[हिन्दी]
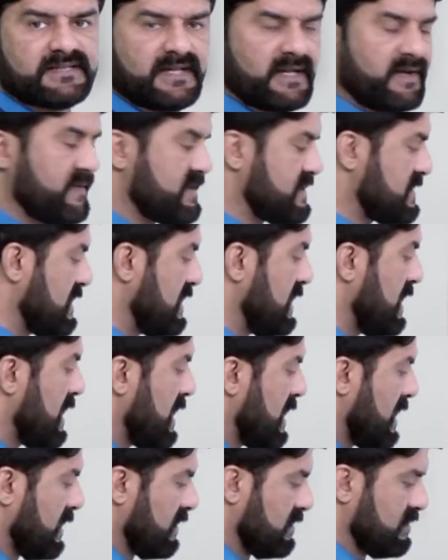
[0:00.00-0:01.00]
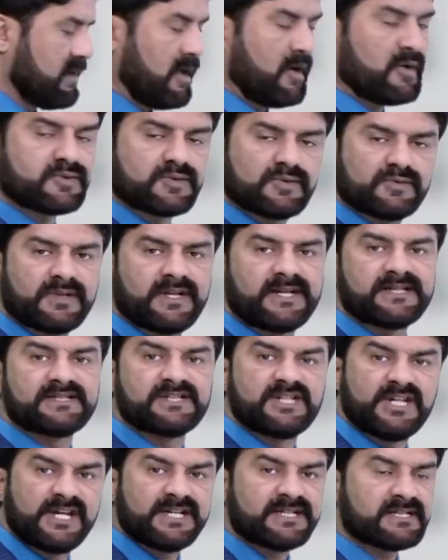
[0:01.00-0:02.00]
सेरेवेसी ऑल्सो नोन
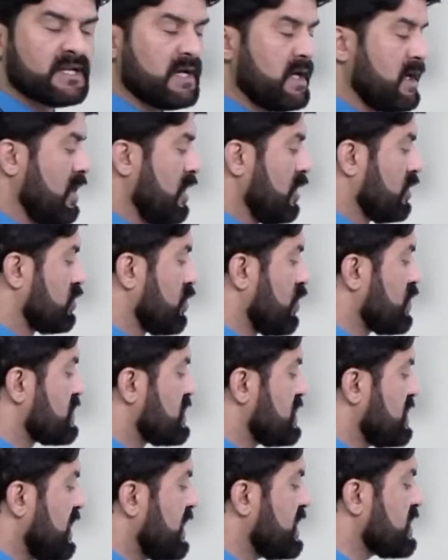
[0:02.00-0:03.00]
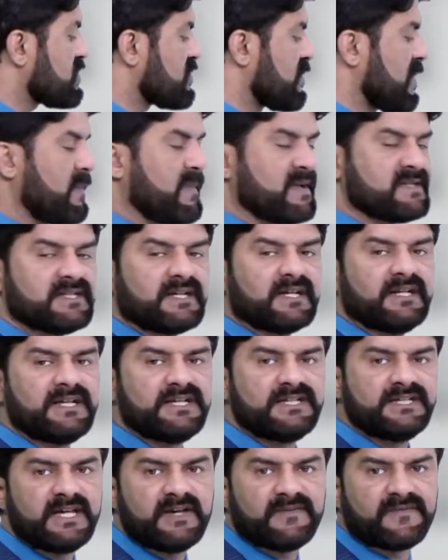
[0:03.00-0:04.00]
एज यीस्ट तो उस यीस्ट पे बेसिकली
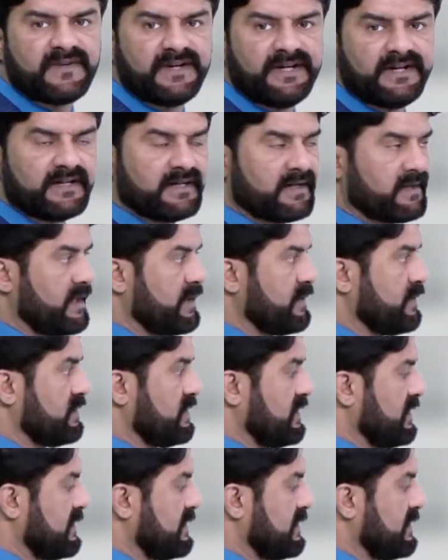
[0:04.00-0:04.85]
ये फीड कर रही होती